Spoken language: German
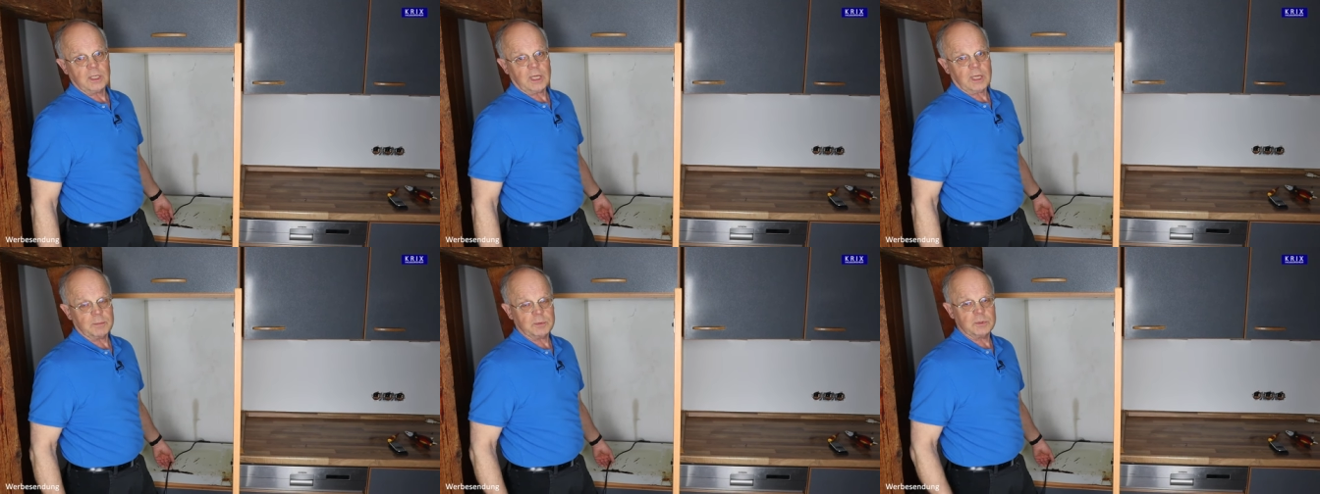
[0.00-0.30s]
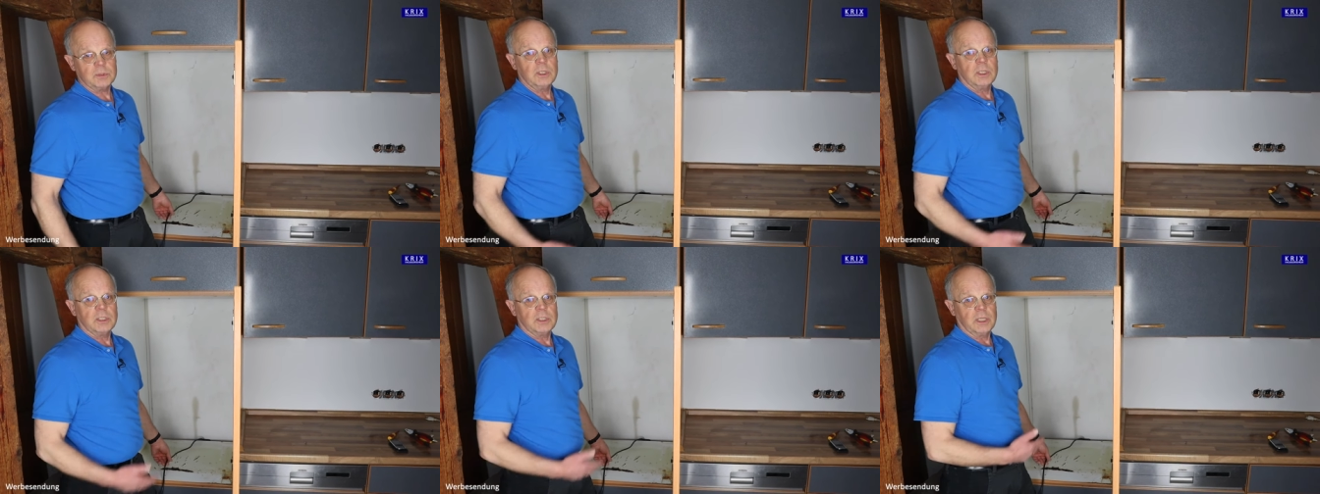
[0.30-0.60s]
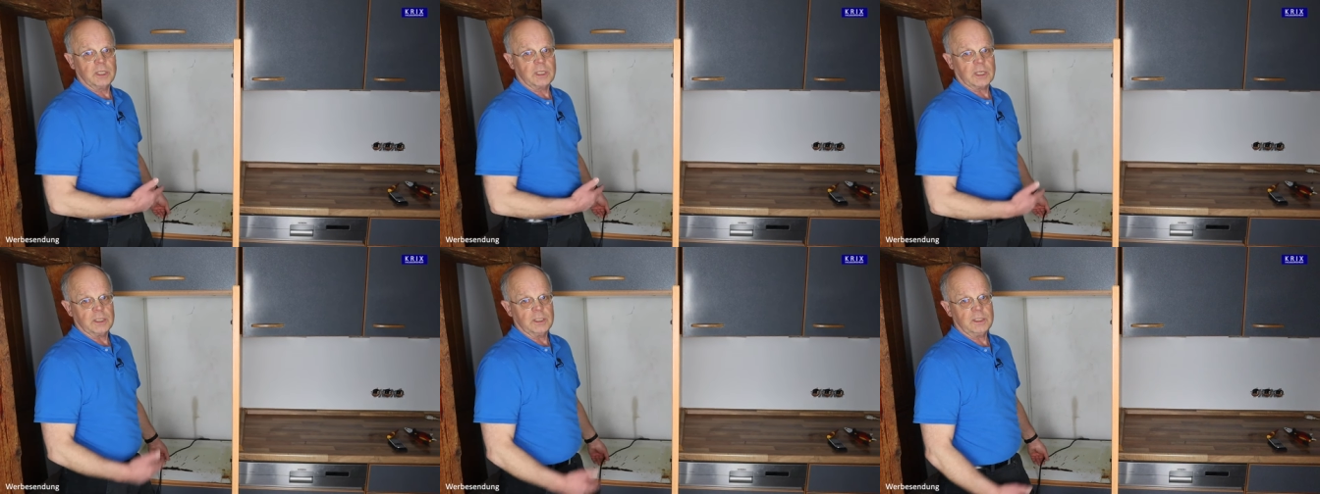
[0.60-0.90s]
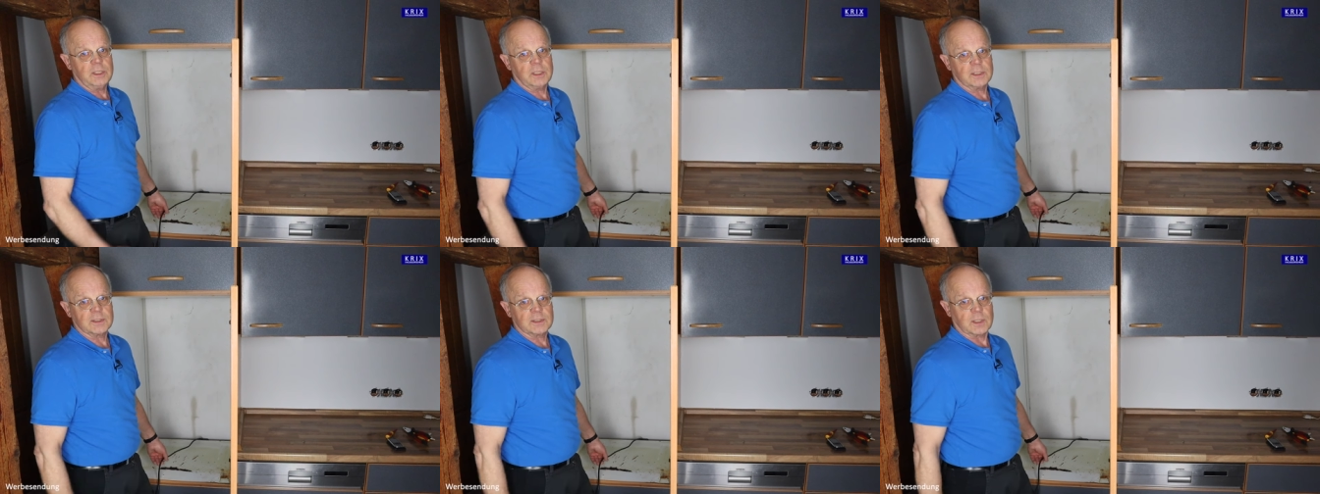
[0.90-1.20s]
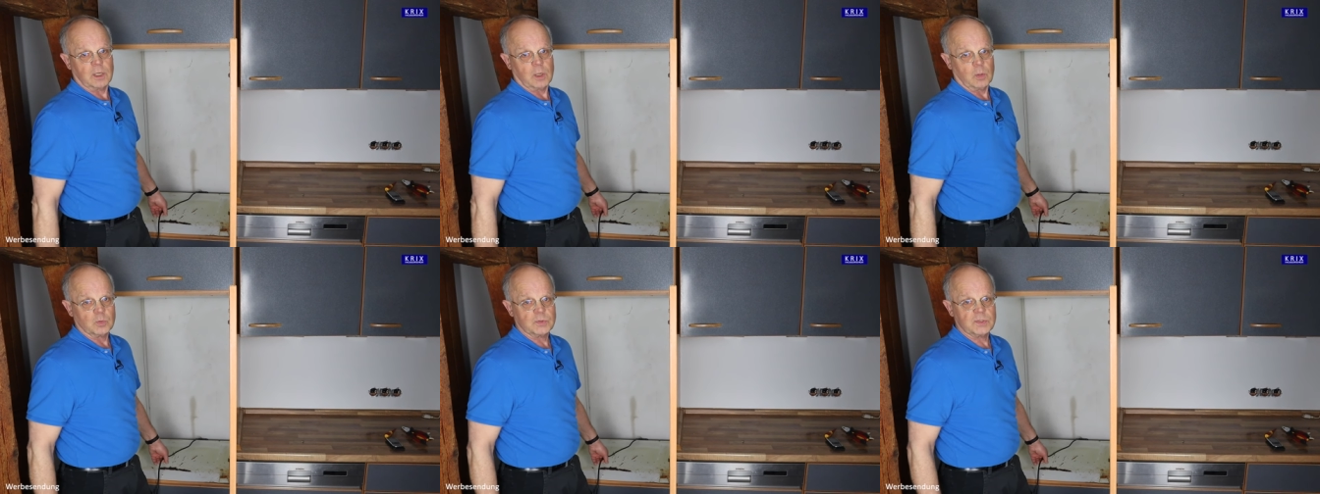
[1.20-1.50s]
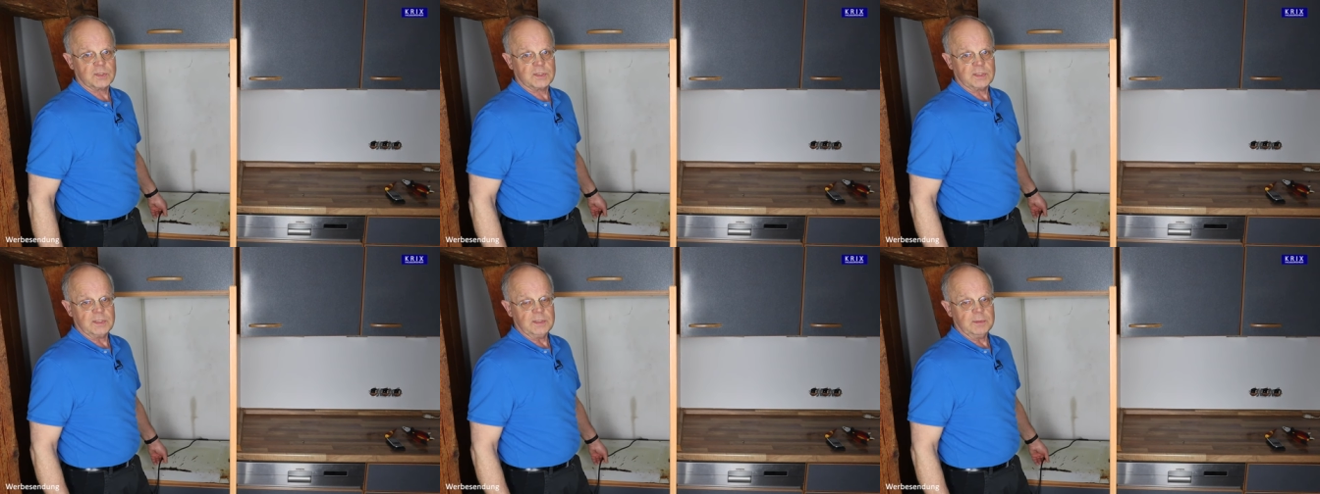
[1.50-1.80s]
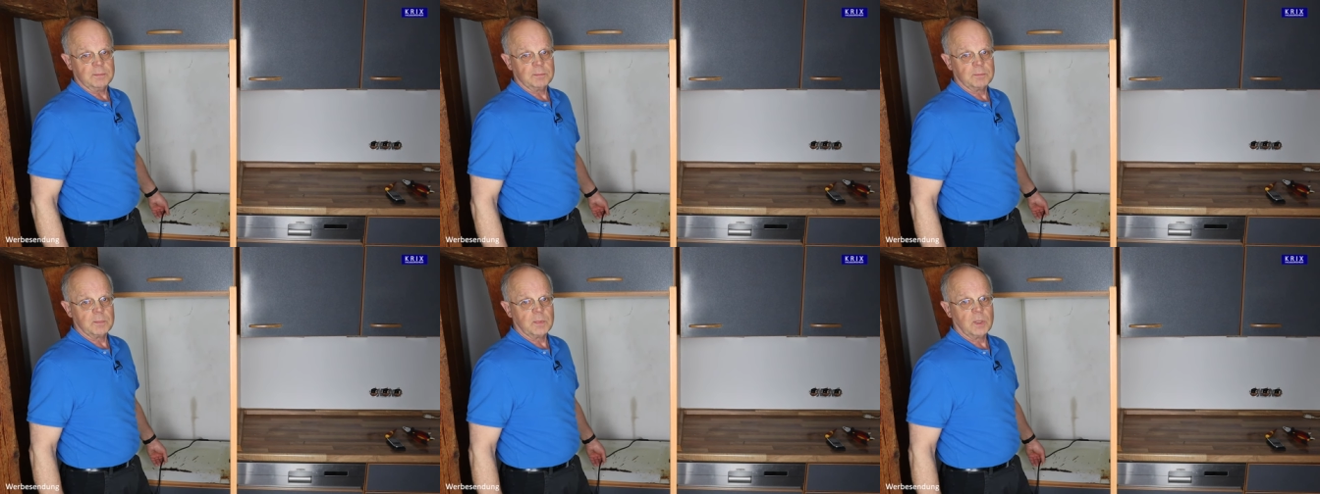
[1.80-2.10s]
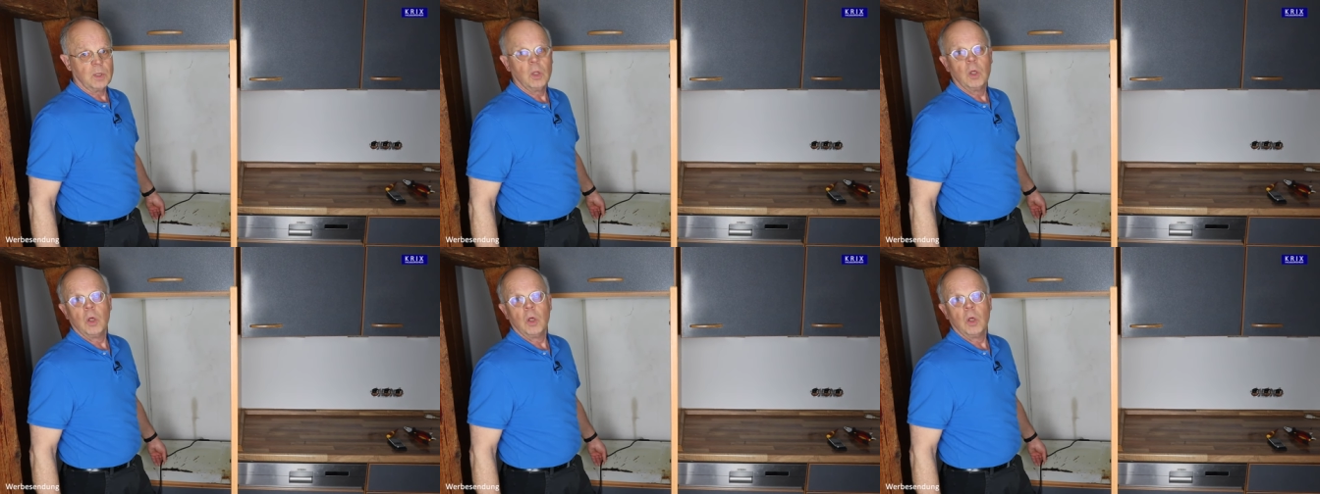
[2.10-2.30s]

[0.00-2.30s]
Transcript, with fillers: habe. Den kann ich jetzt rausziehen.